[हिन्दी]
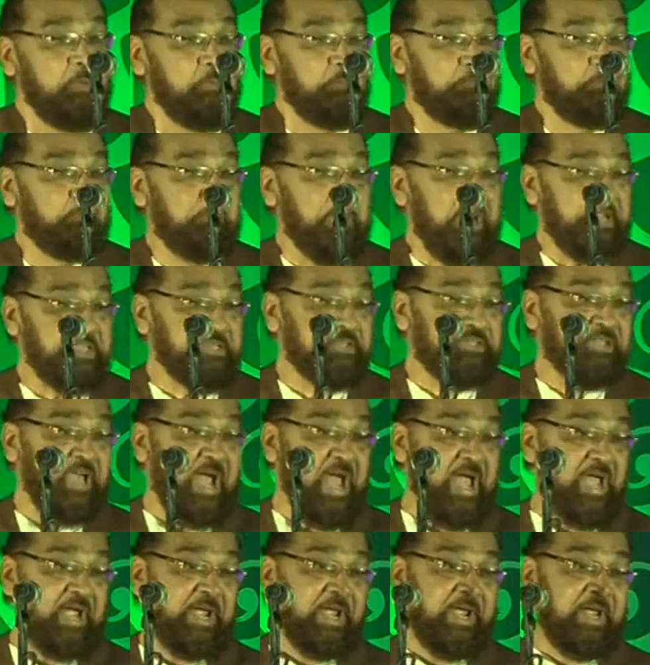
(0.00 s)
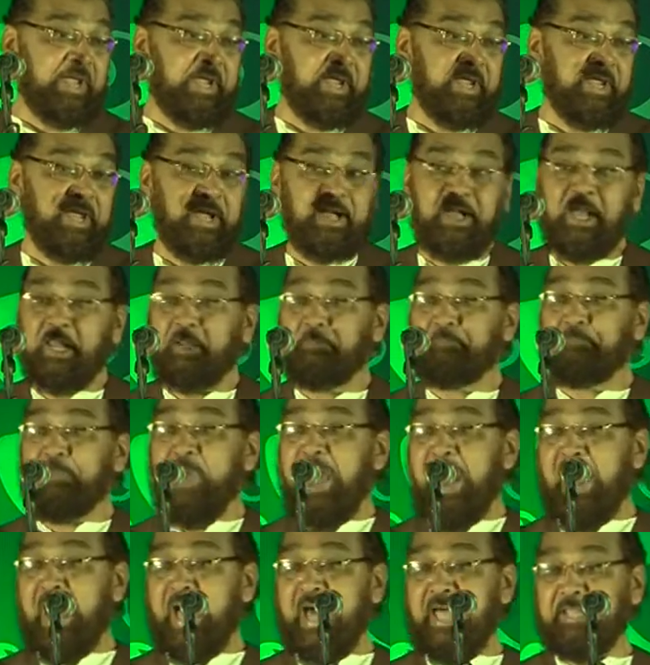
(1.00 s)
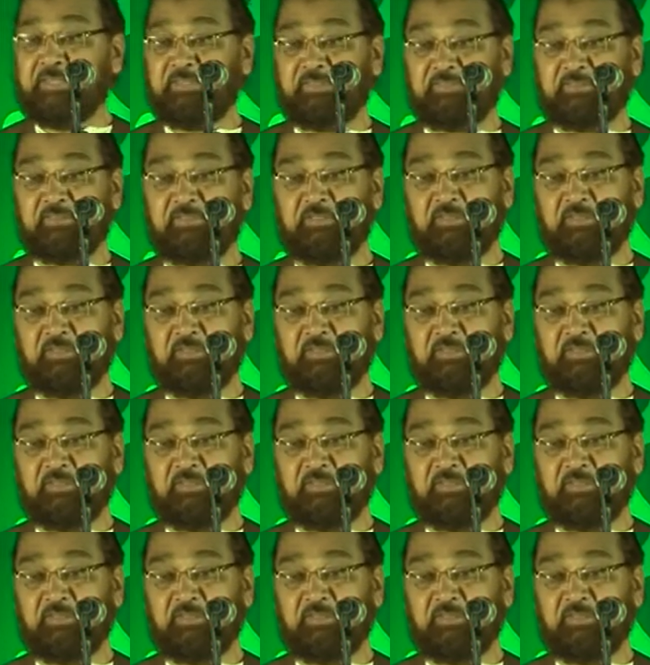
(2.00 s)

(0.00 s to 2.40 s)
वाह बन जाए अगर बात